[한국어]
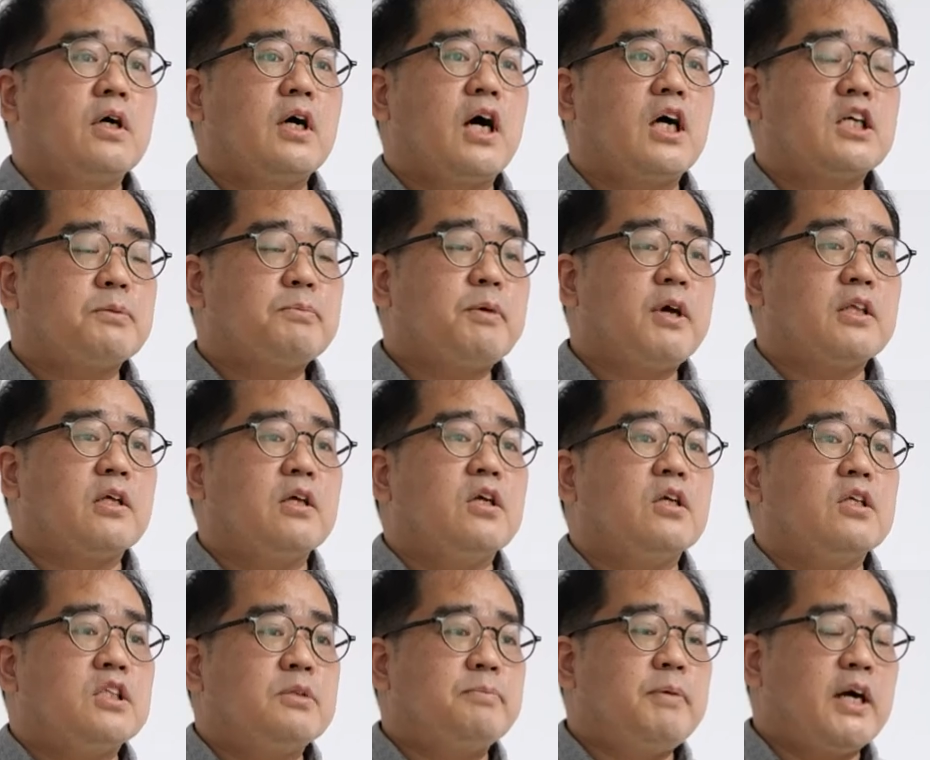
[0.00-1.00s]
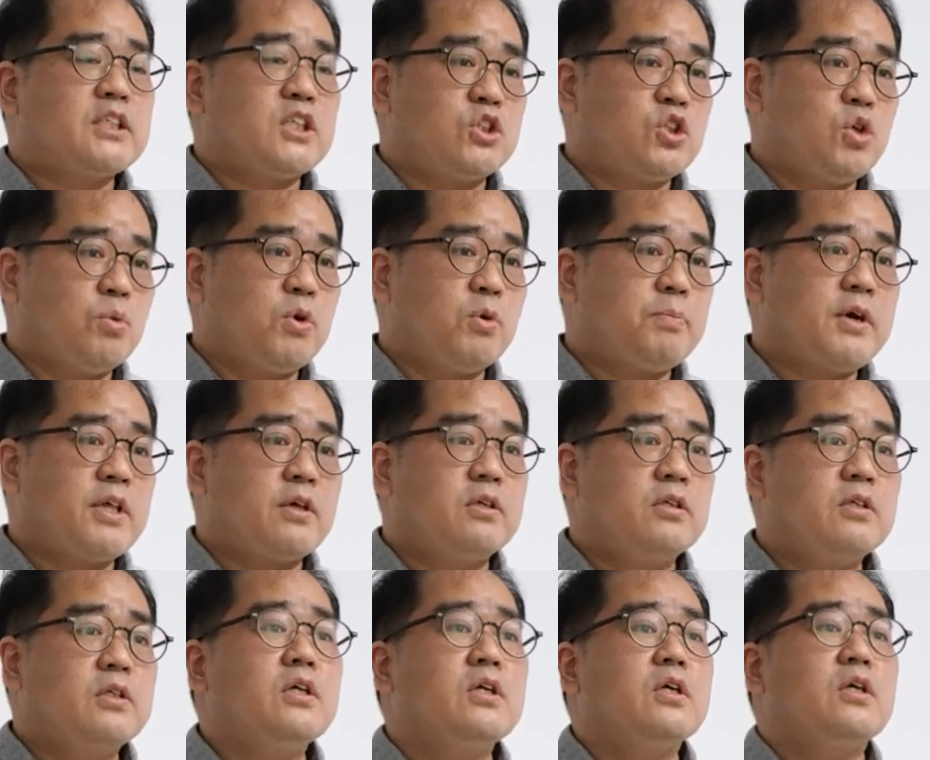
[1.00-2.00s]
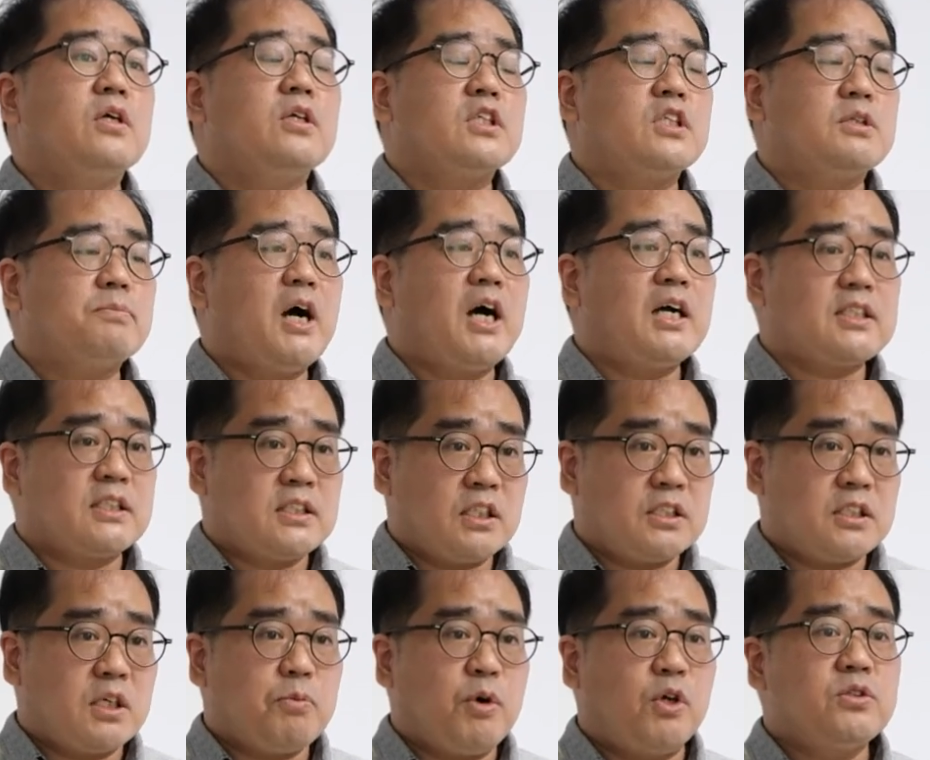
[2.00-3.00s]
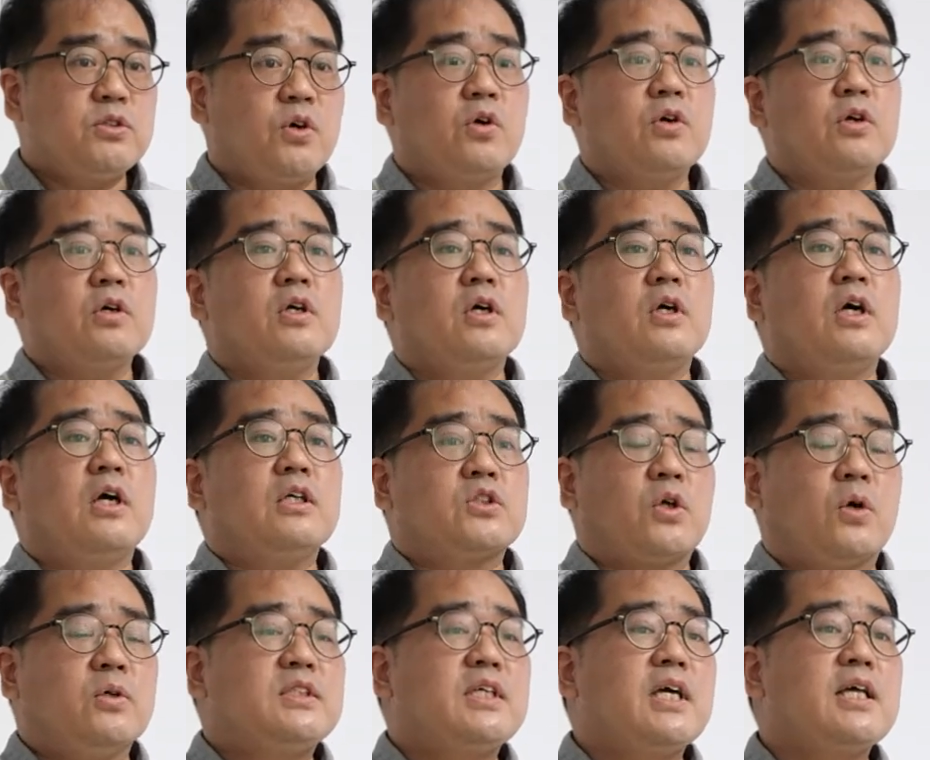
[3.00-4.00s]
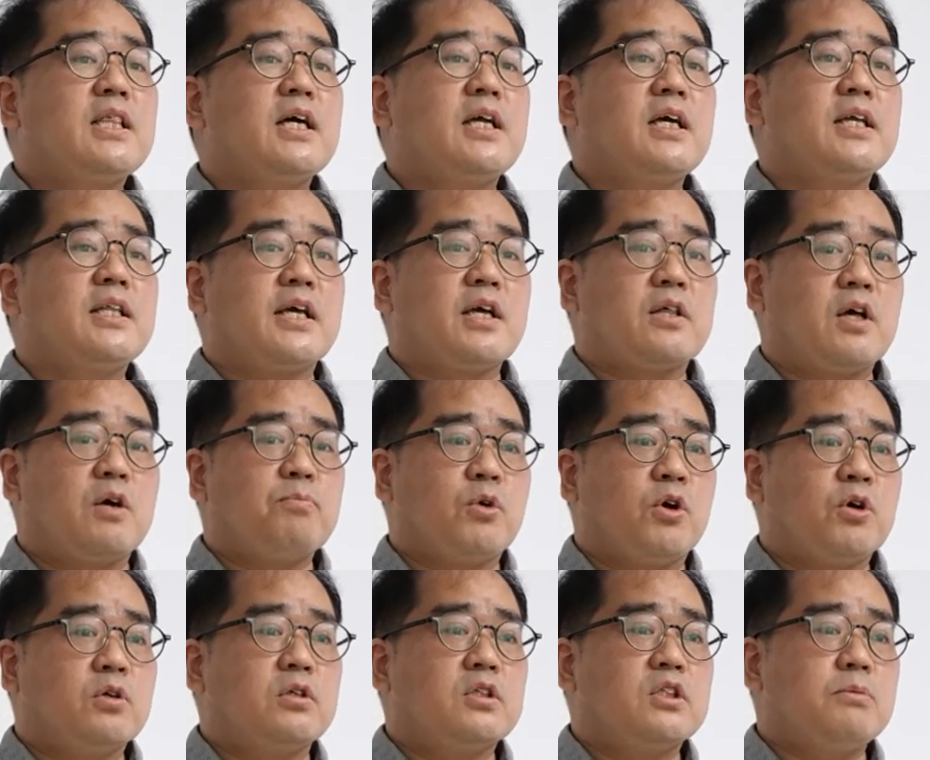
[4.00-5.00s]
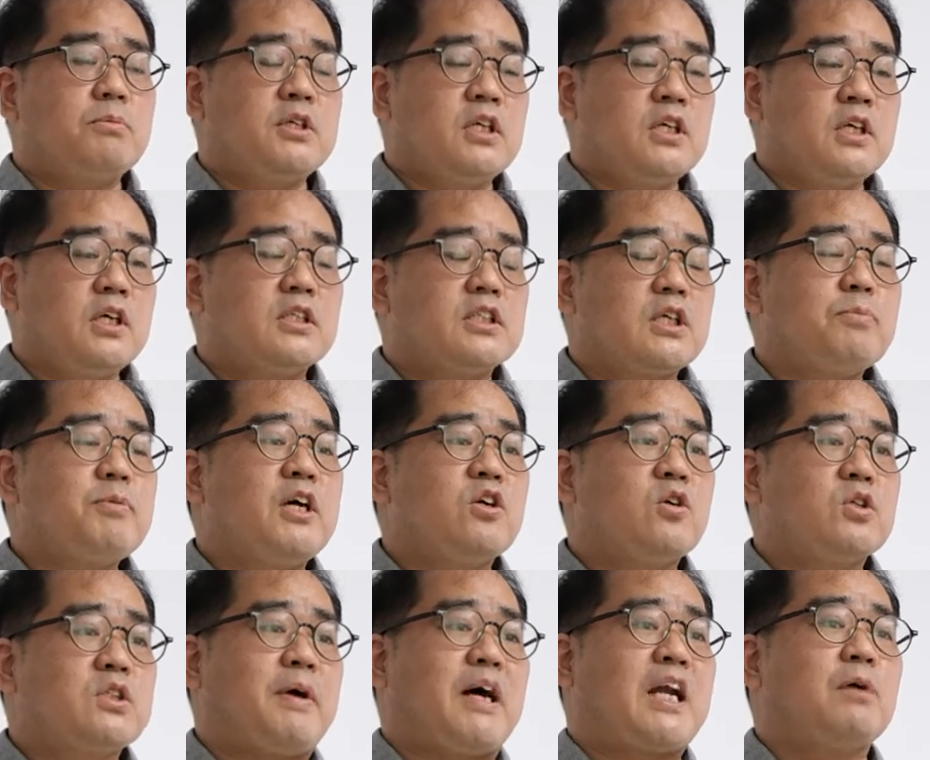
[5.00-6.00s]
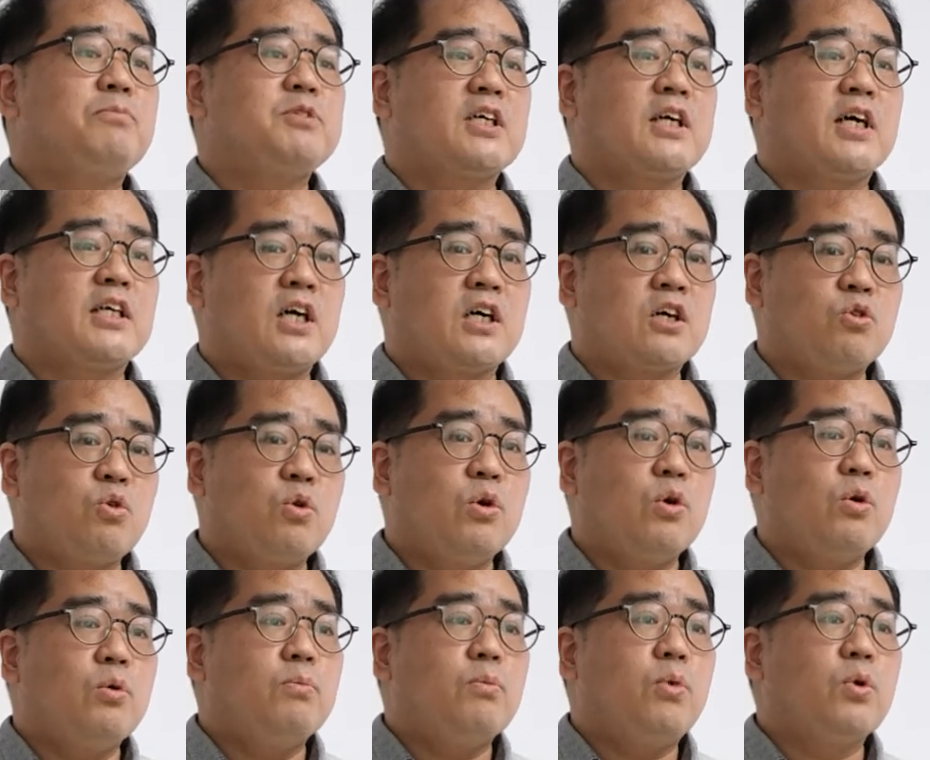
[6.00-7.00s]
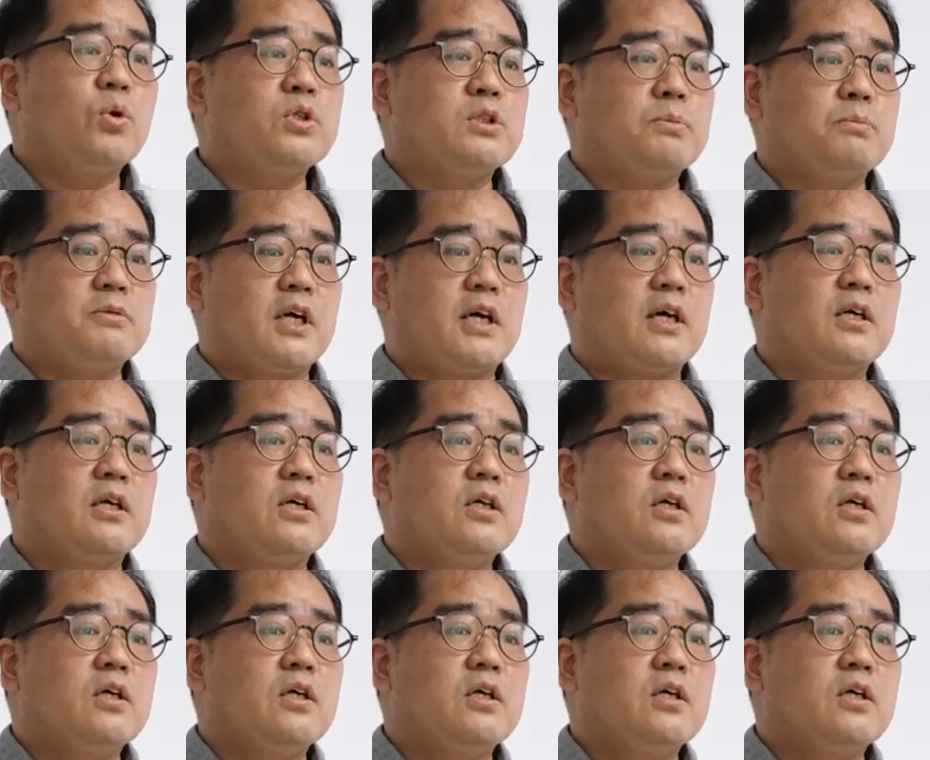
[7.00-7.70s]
하지만 지방재정법에서는 지방자치단체 편성 전체 예산에 대해서 한번 시민이 참여하는 것이 바람직하다고 보고 있습니다.